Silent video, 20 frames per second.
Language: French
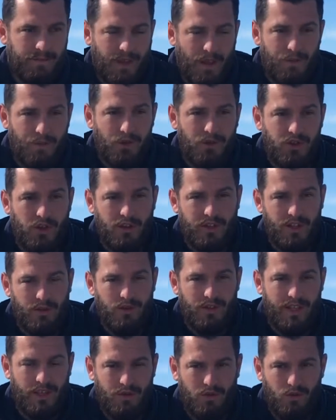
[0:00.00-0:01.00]
Il faut sortir
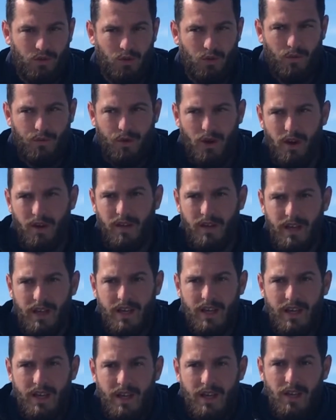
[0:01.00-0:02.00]
de sa zone de confort,
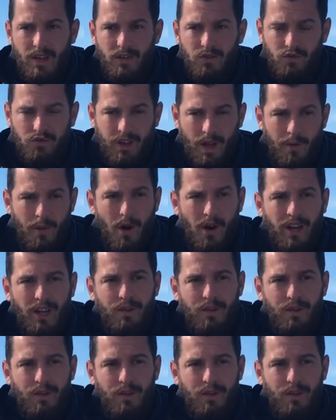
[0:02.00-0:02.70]
tout d'abord,